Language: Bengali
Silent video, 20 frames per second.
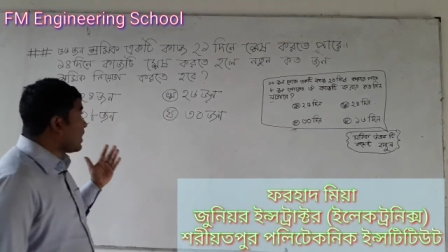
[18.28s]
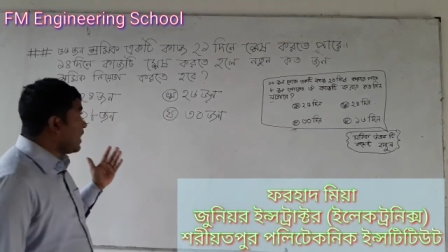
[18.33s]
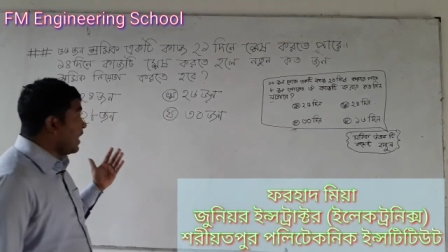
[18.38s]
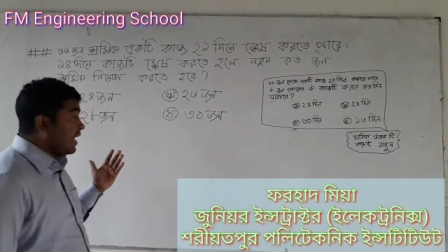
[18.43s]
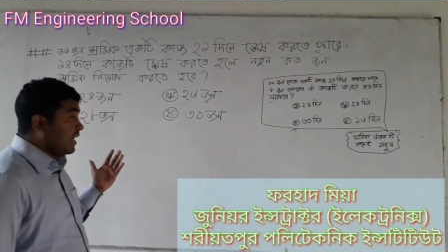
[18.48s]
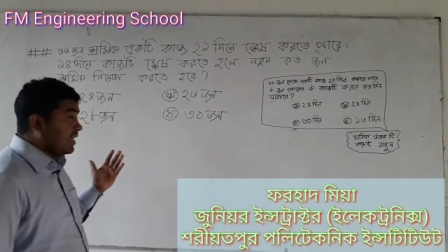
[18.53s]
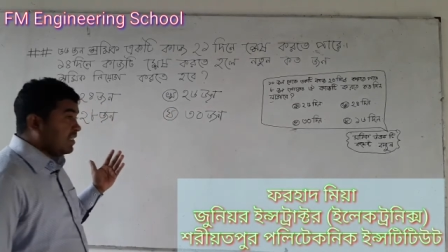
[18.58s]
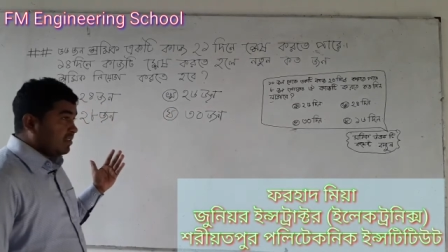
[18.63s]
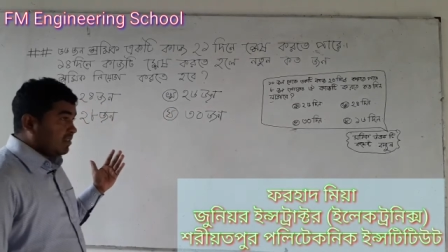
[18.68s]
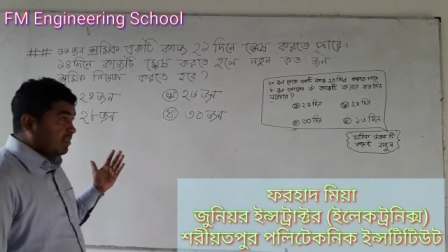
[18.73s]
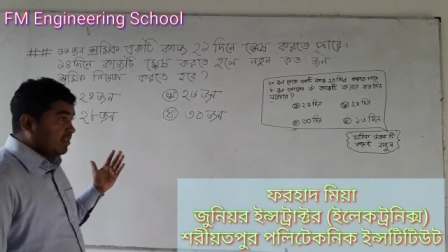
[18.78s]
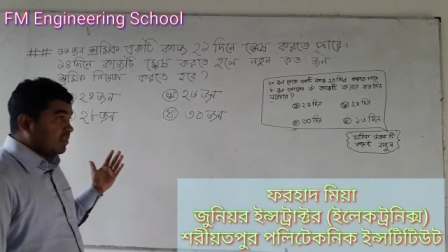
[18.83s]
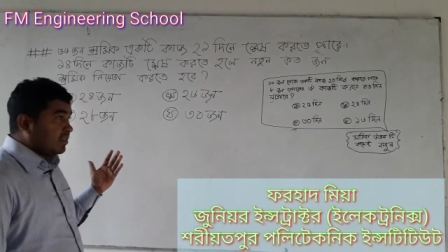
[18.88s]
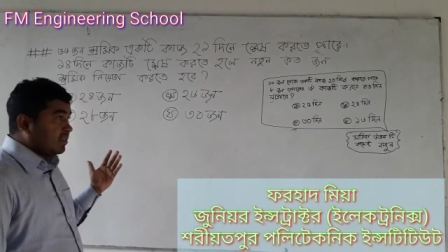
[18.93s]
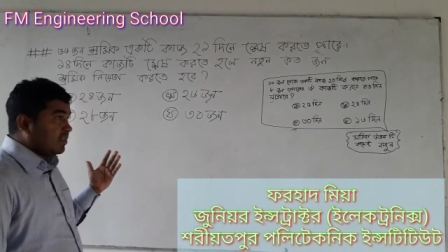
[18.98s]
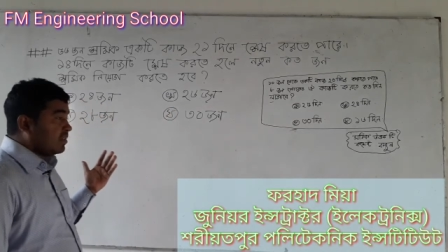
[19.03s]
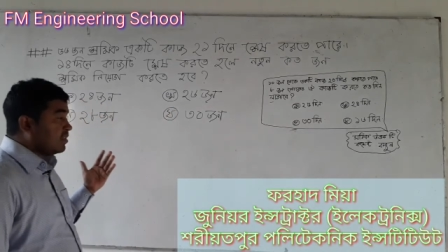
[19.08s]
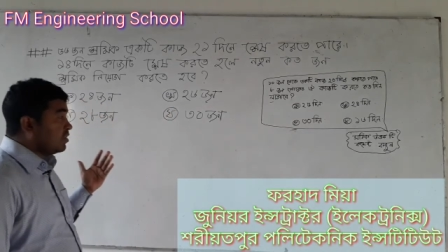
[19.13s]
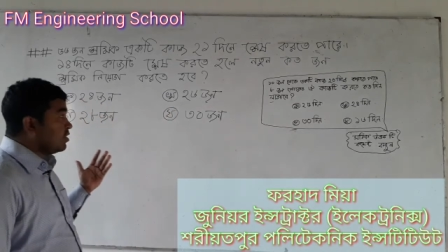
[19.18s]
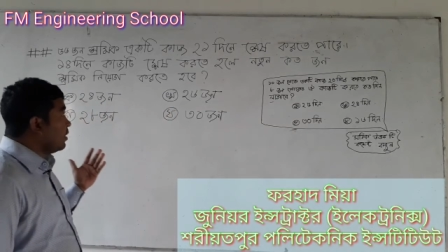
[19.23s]
কাজ
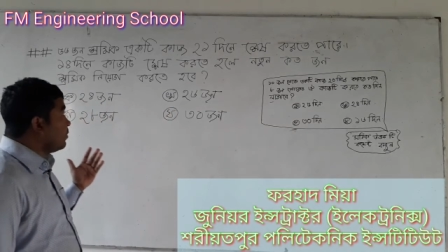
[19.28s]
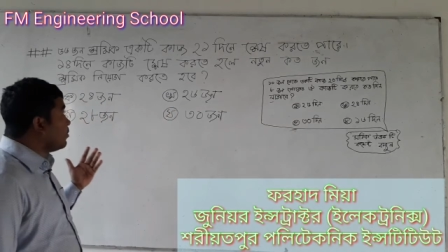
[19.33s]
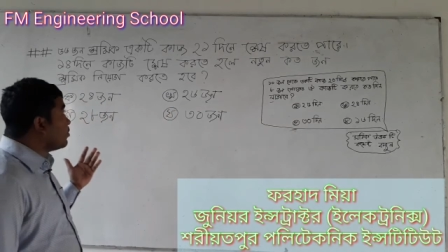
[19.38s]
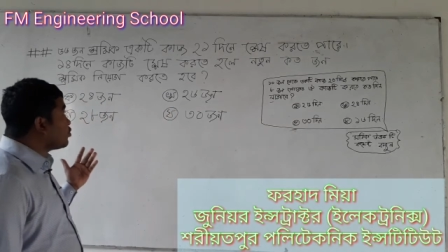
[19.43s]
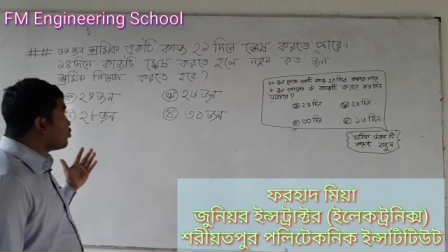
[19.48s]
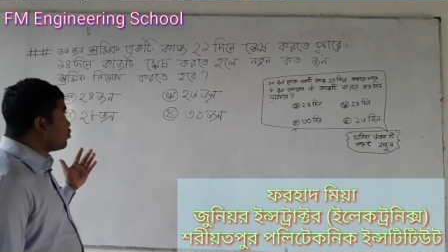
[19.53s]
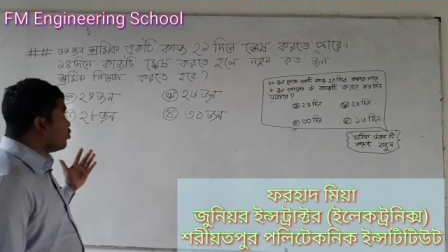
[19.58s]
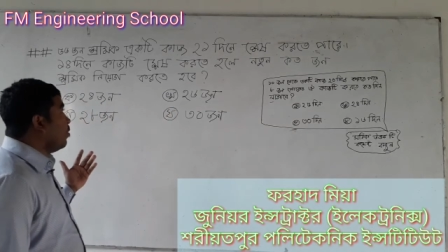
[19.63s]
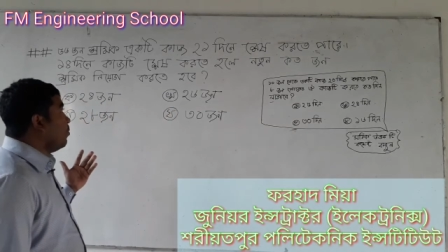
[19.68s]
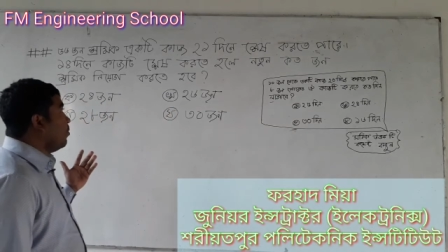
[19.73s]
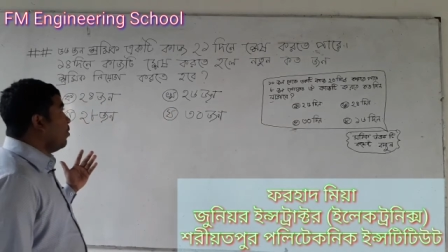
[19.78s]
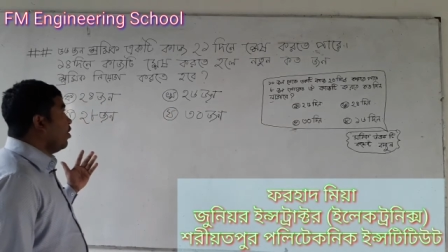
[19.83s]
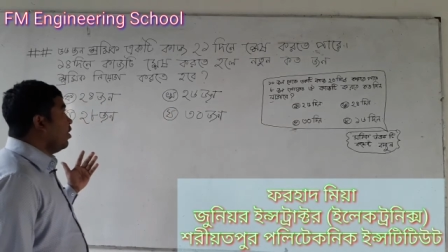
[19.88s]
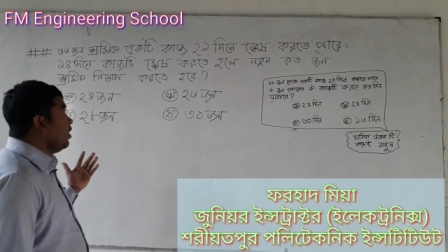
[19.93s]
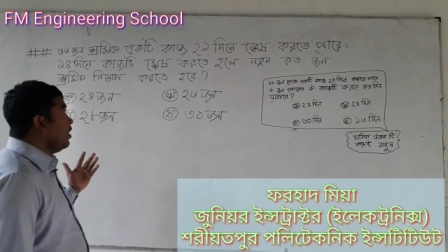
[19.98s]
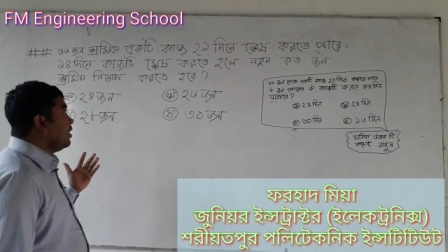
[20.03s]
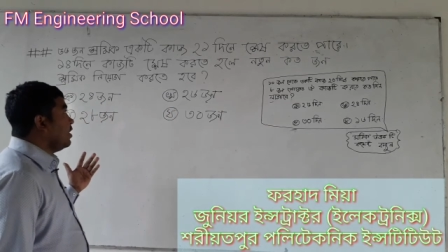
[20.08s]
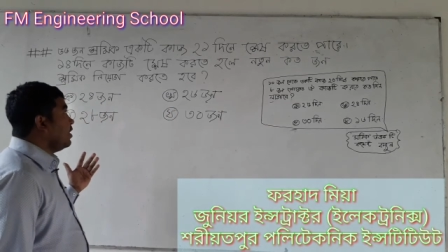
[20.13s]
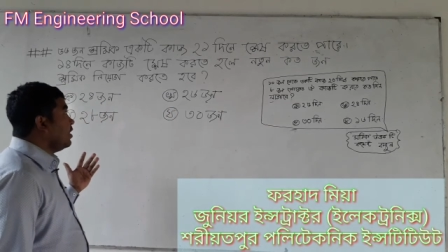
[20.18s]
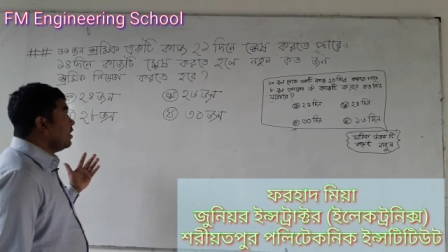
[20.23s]
এবং
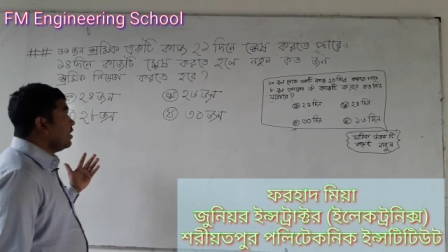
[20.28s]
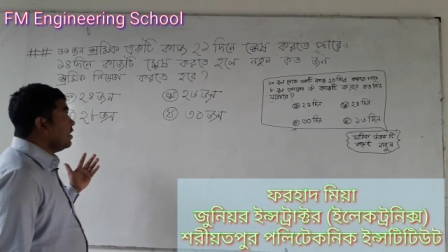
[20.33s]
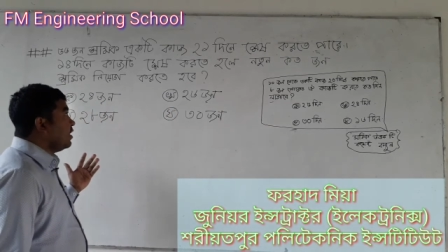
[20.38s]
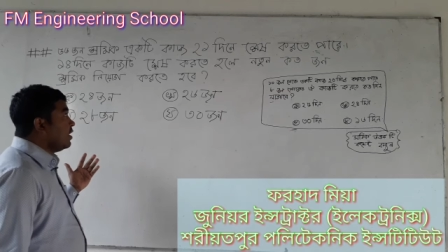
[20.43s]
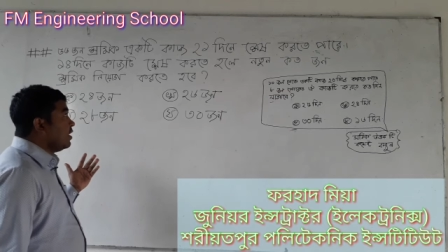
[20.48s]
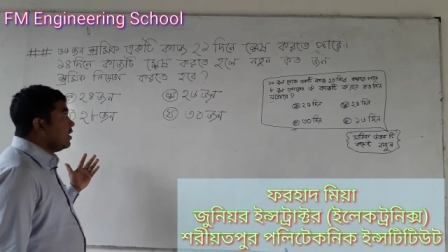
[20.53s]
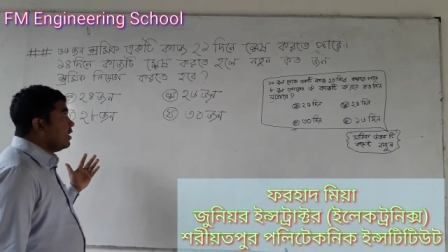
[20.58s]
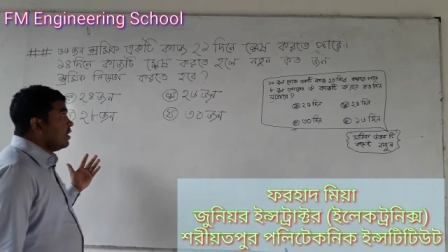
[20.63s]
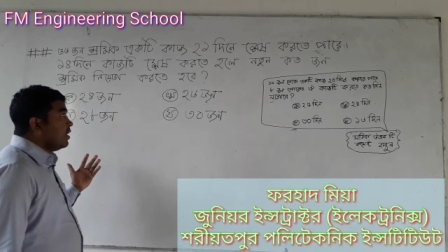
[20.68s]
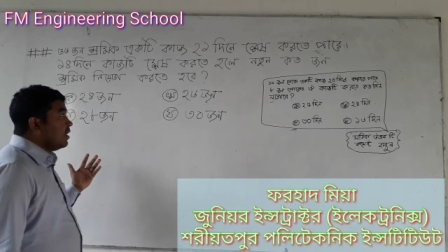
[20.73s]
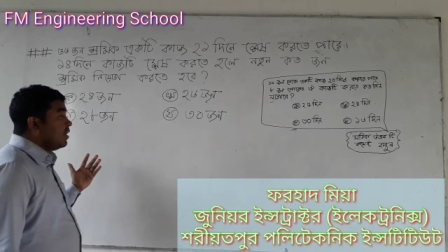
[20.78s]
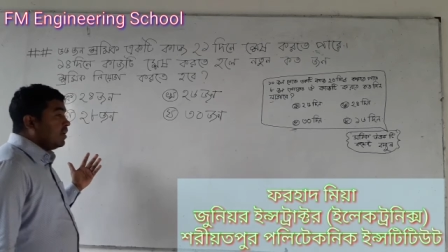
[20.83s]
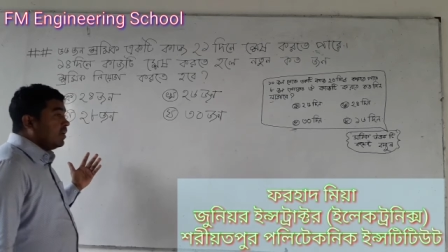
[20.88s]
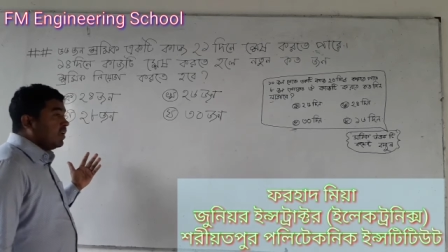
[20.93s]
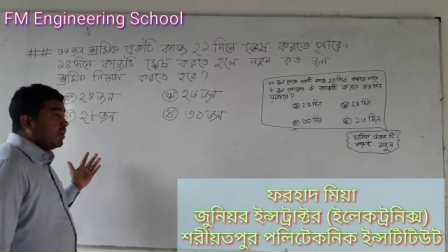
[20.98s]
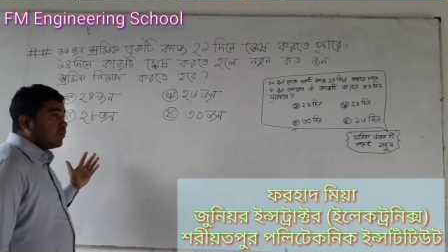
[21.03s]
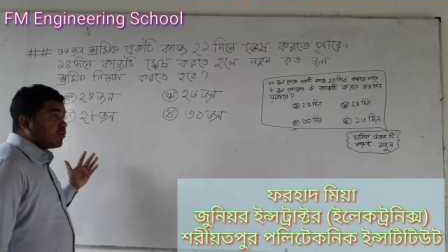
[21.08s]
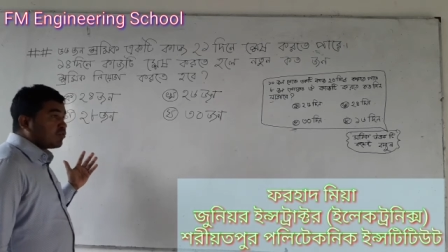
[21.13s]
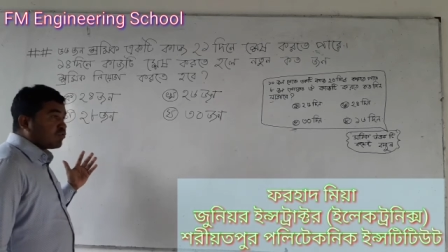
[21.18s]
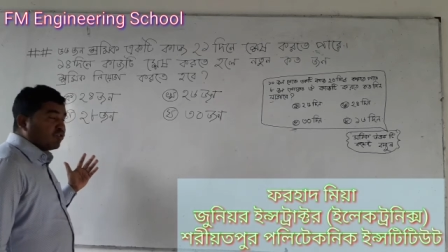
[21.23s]
সময়
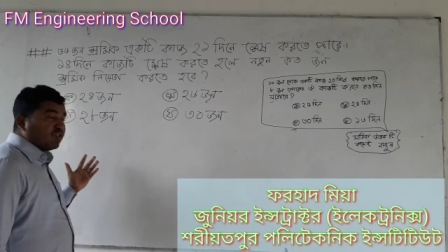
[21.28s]
এবং